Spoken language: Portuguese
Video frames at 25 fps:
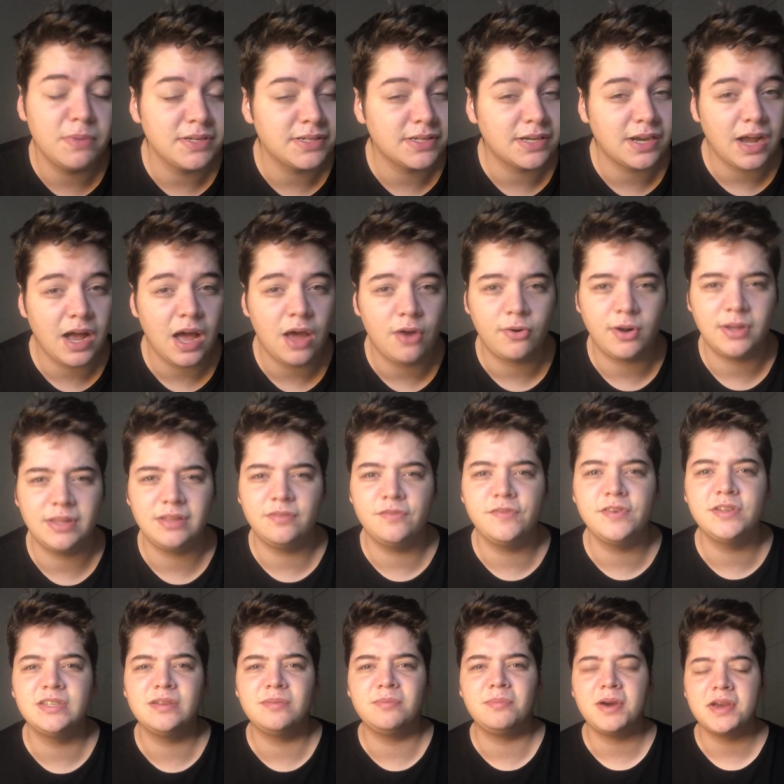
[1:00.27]
mais caro, cada
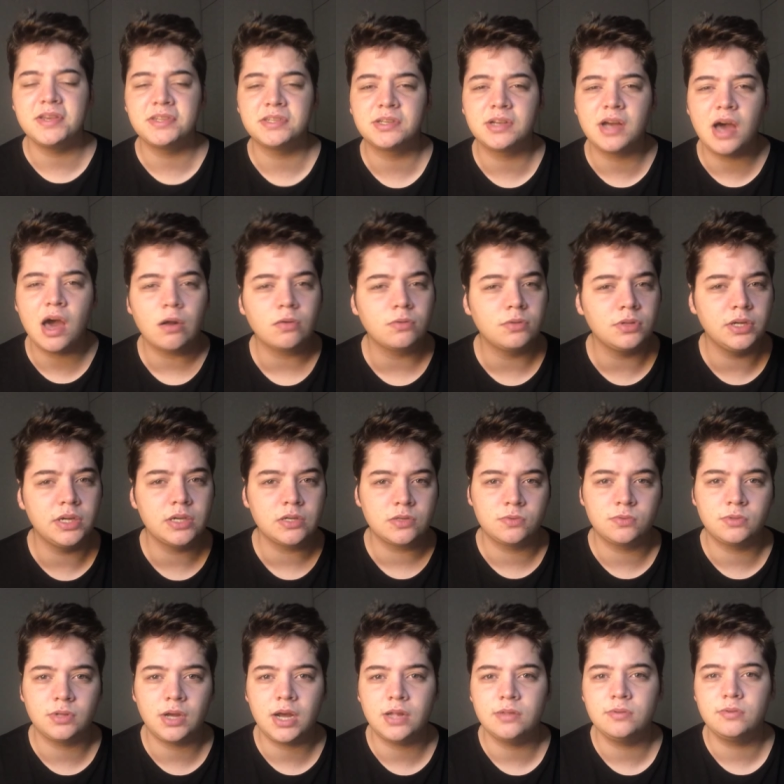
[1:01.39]
vez é mais caro ter
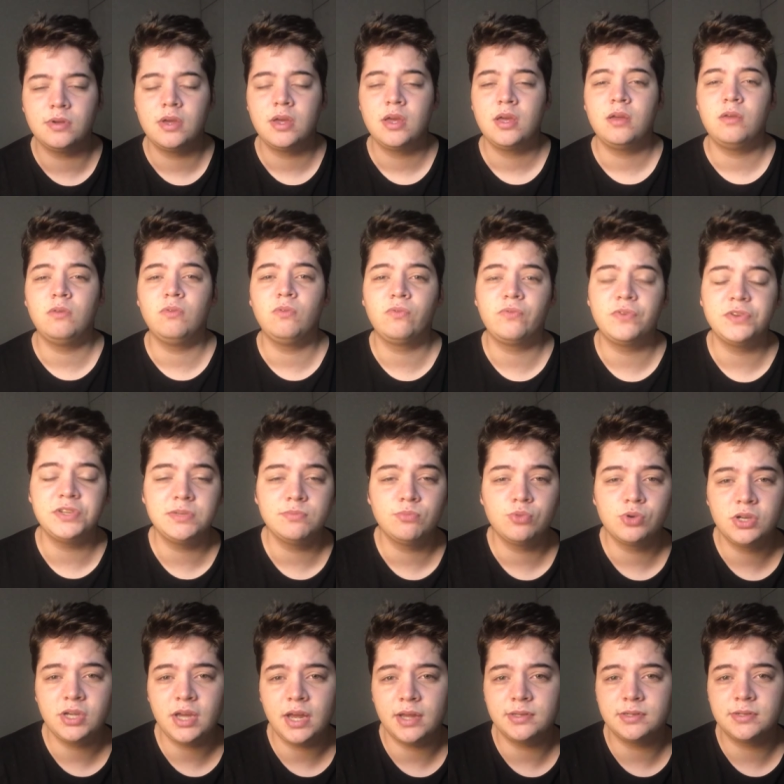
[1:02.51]
resultado no
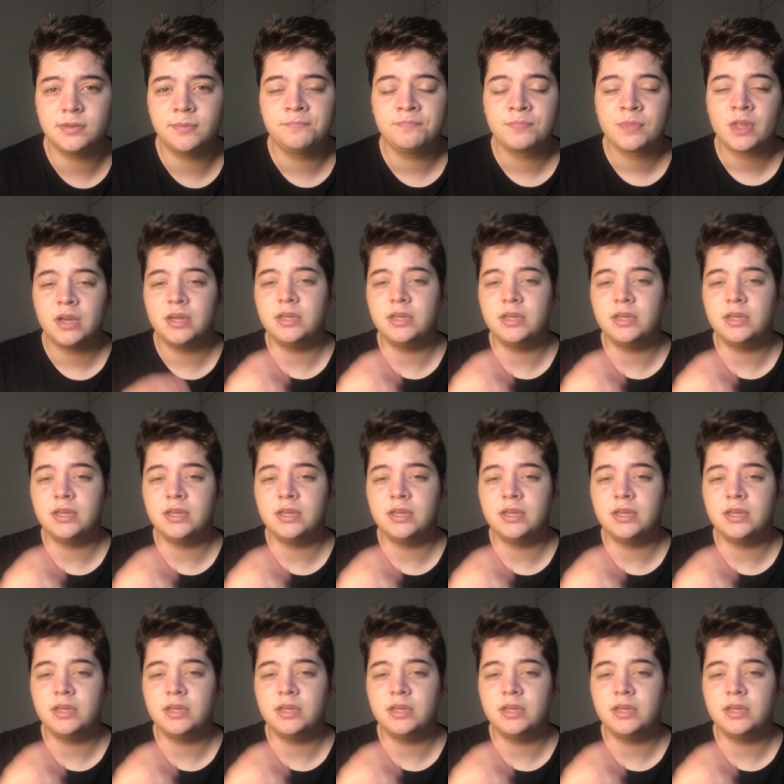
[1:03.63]
Facebook Ads.